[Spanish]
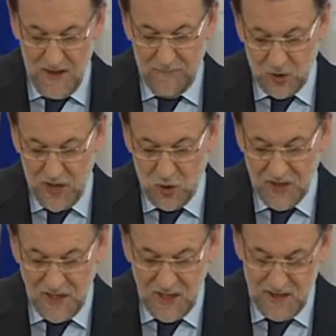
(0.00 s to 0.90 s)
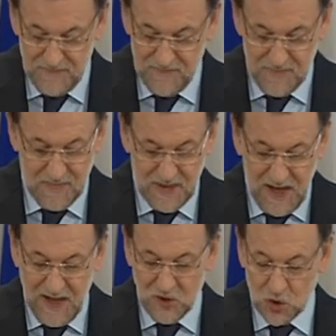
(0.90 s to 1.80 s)
porque con ella
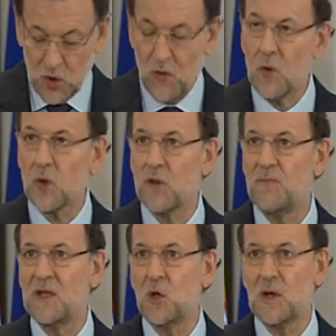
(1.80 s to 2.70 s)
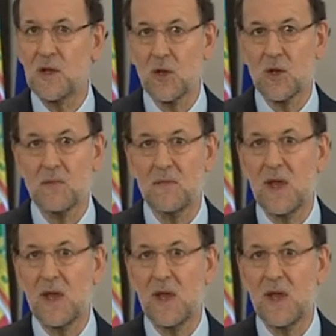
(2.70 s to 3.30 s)
ganan todos los españoles,